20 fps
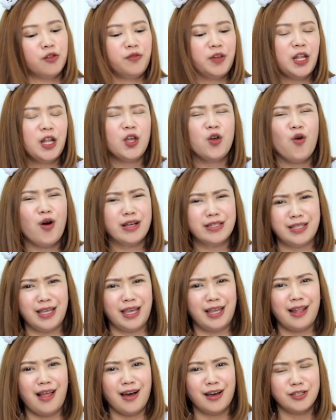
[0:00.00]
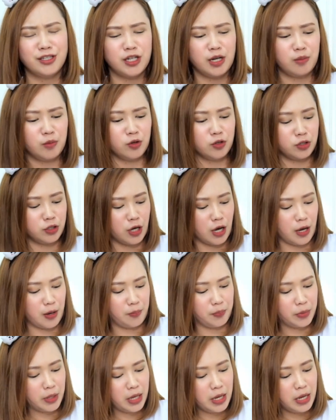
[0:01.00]
Feeling ko kasi laki sharp ko siya.
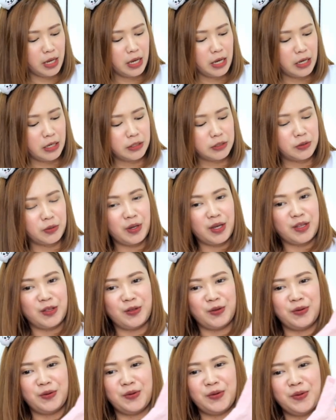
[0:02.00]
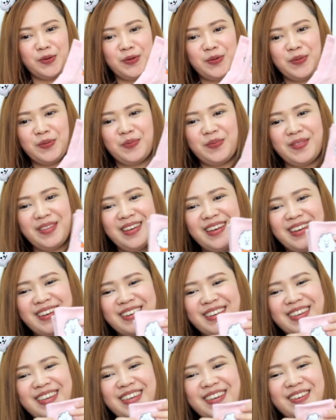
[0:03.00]
So, ito. Ang
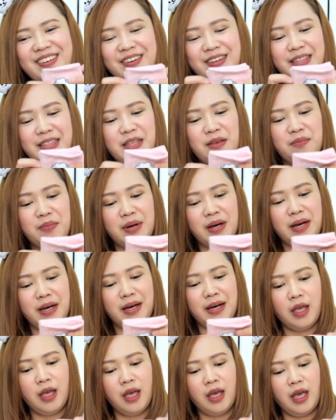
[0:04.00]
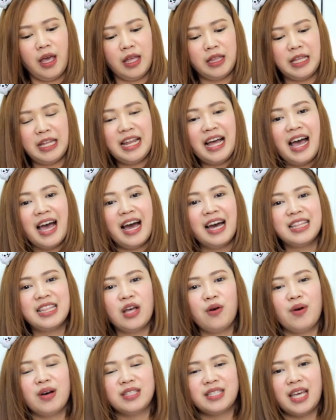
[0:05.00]
cute, diba? And then,
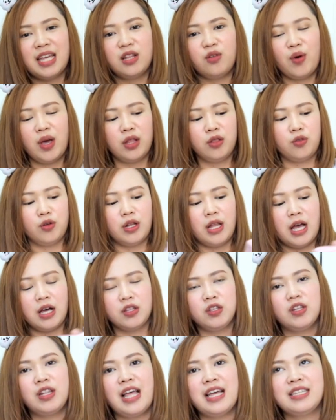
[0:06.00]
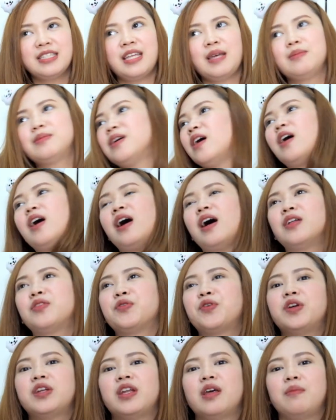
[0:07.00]
nakakatawa, side kwento lang. Yung last time sa uh,
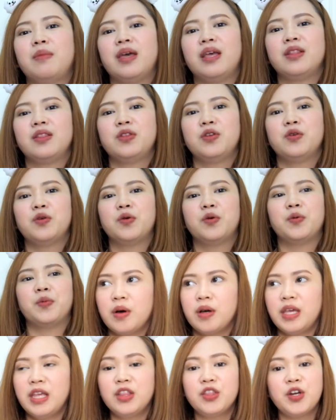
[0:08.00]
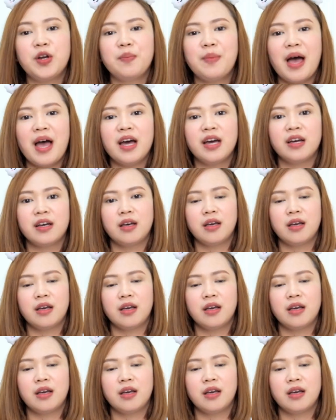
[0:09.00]
tournament, yung Interbank